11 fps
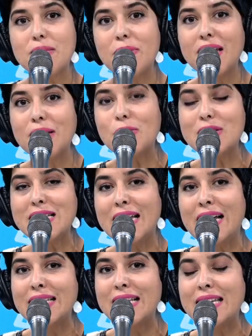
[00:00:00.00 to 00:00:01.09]
صباحنا مواصلين
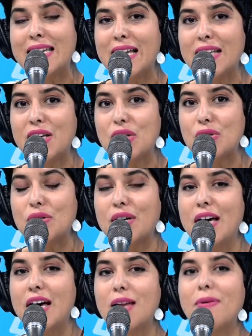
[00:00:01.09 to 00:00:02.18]
حتى لل 11
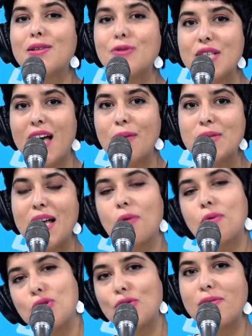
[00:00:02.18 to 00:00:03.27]
نبدلوا ساعه بساعه
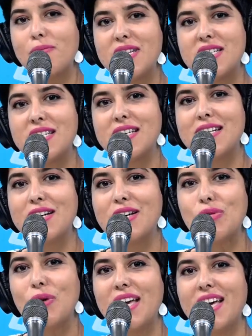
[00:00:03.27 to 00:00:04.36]
ونمشيوا للمرشي آه،
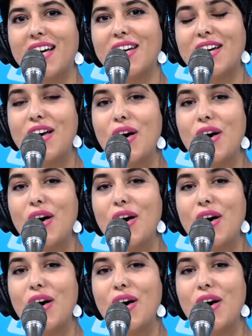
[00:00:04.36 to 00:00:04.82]
شويه اخر